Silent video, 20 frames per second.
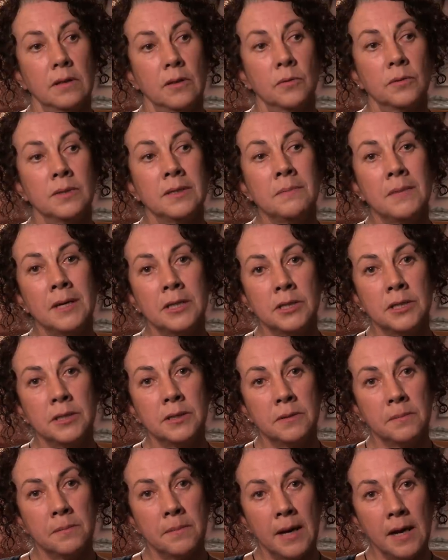on
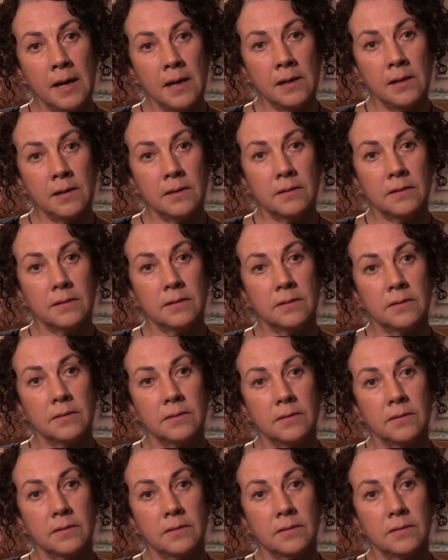imagine mal,
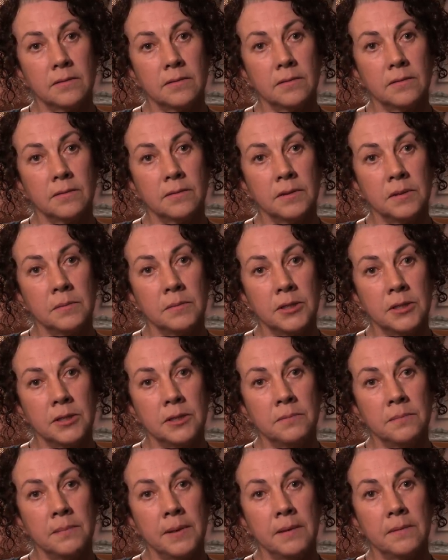
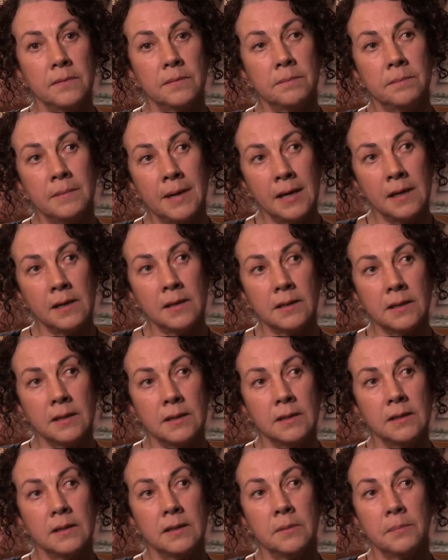on mal
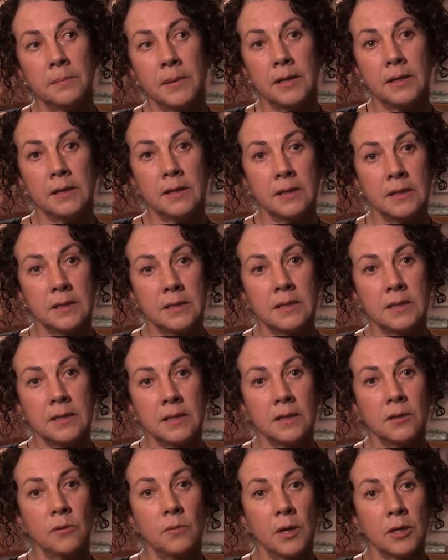qu'il n'ait pas
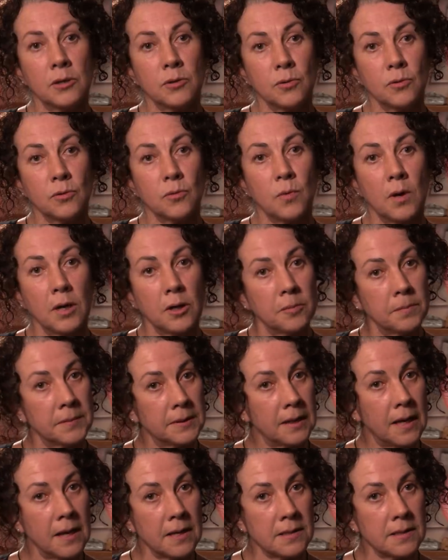laissé quoi que ce soit comme
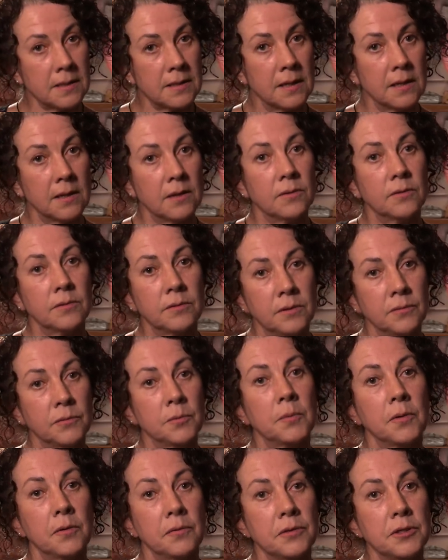trace au
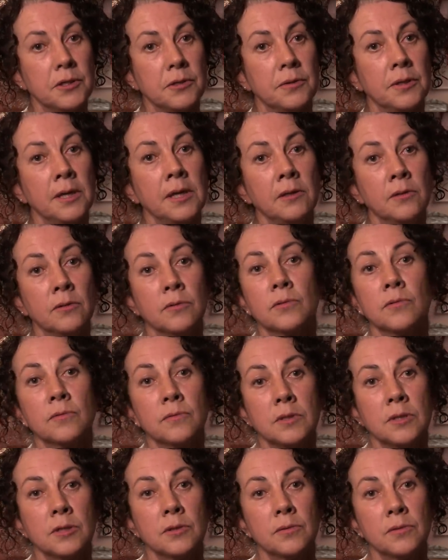niveau professionnel dans
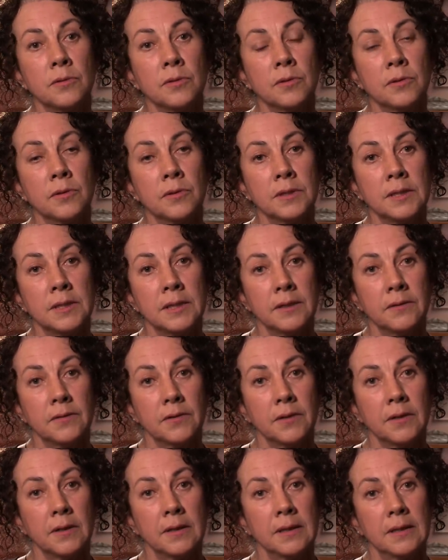son disque dur
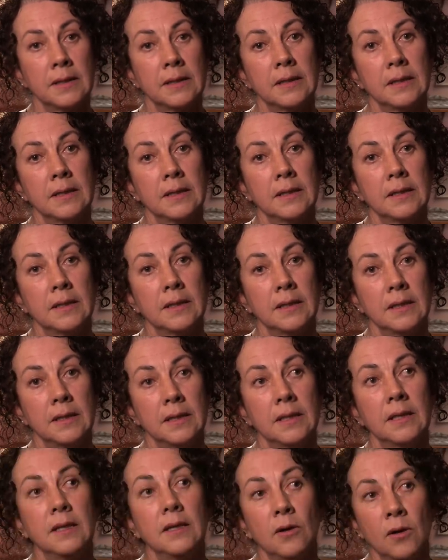d'ordinateur.
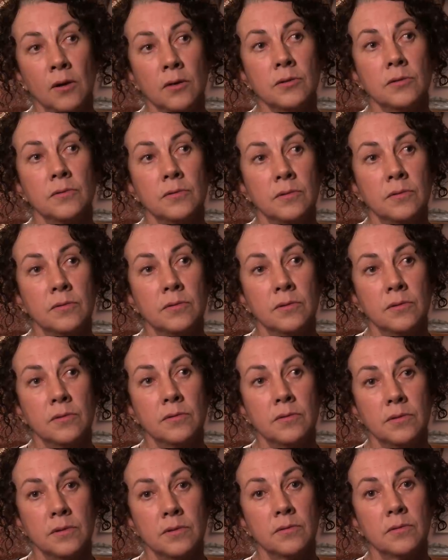Et or,
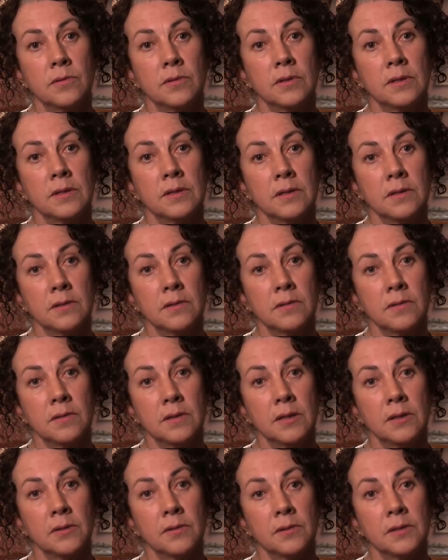
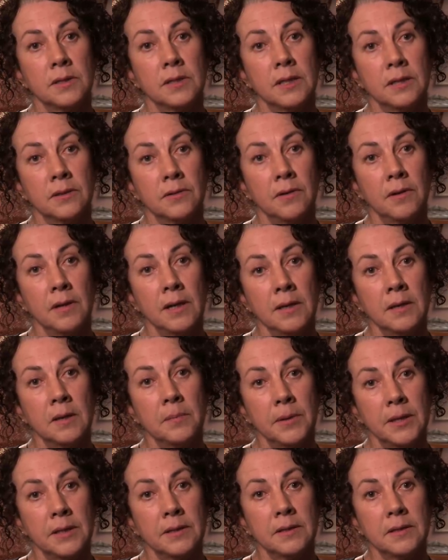cet ordinateur-là n'a
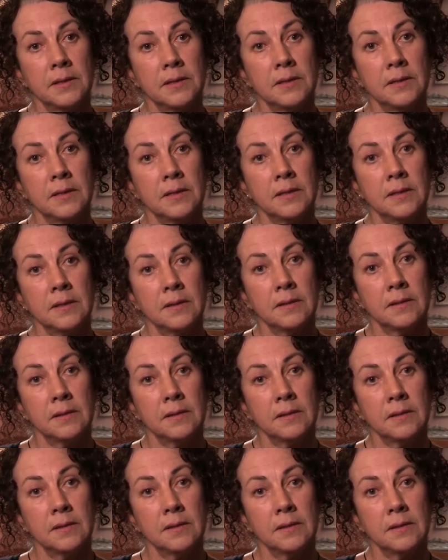pas été saisi.